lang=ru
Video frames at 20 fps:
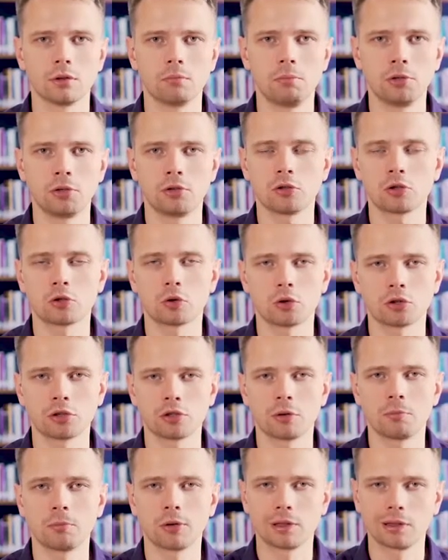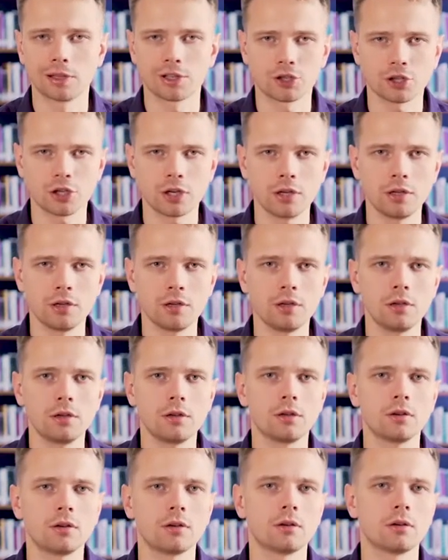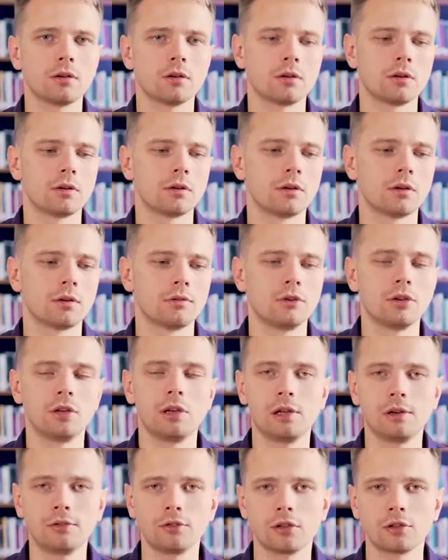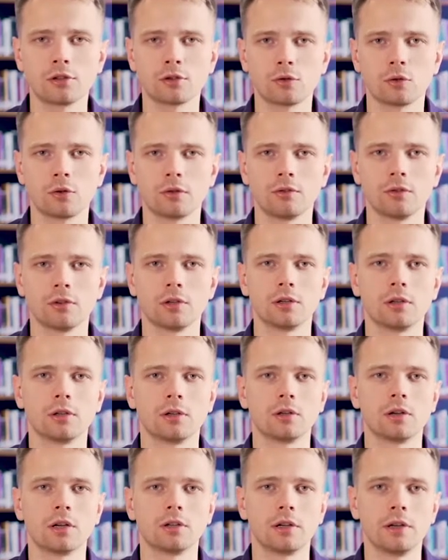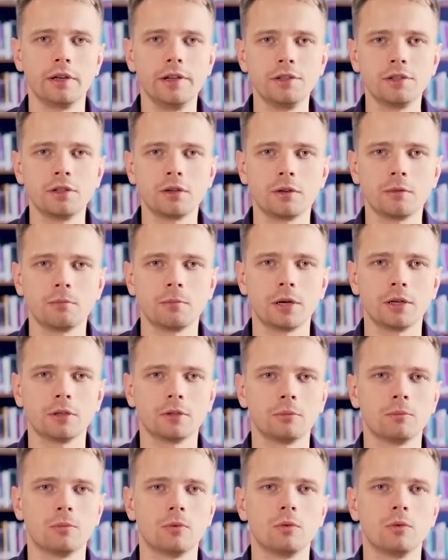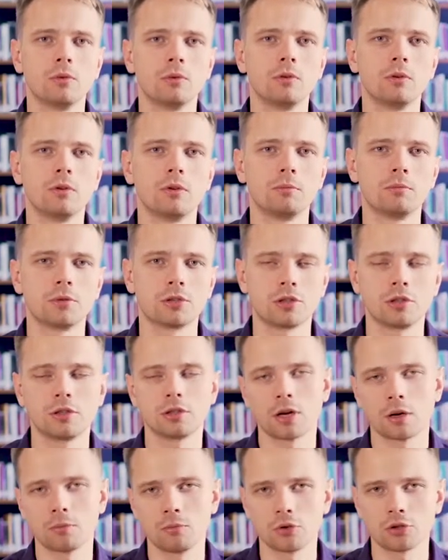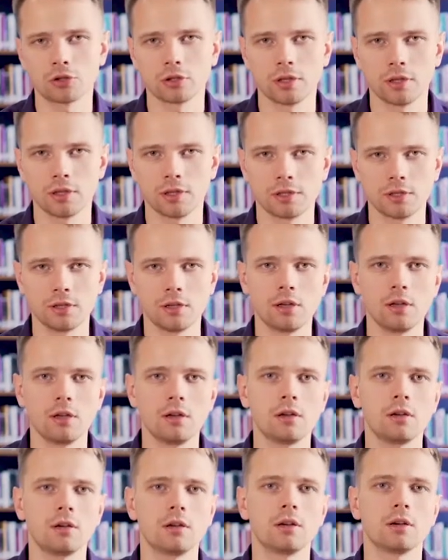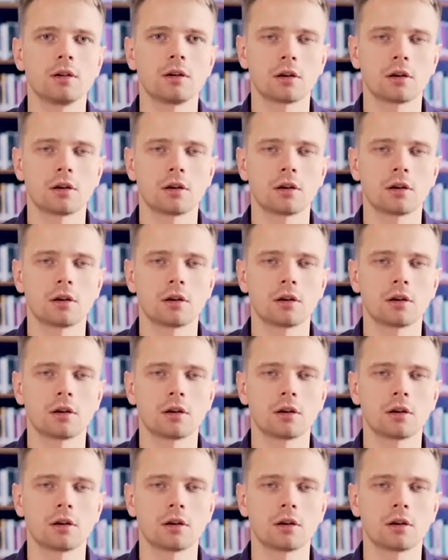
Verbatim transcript: пятистрочных предложений. Вы не Лев Толстой, вы аналитик, поэтому пишите как можно яснее,